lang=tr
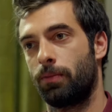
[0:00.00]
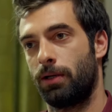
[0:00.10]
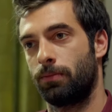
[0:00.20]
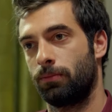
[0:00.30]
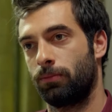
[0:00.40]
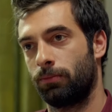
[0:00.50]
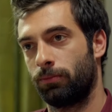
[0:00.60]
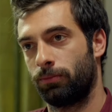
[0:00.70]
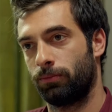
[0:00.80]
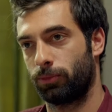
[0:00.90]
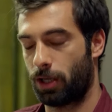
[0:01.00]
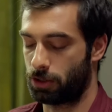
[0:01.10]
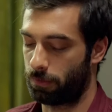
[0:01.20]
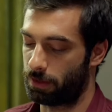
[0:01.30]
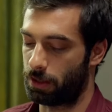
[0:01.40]
albayım?
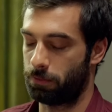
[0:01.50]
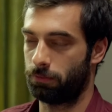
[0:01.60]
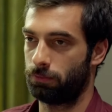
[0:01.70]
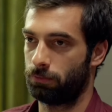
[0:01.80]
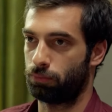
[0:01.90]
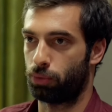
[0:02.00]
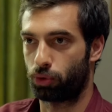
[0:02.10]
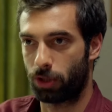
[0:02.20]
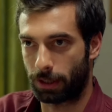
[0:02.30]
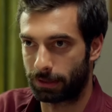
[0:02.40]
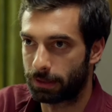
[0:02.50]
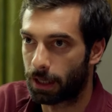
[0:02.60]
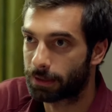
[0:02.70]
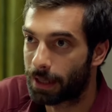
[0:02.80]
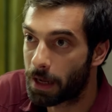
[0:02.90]
Teessüf ederim. Burada
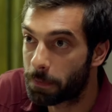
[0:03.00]
hakikatler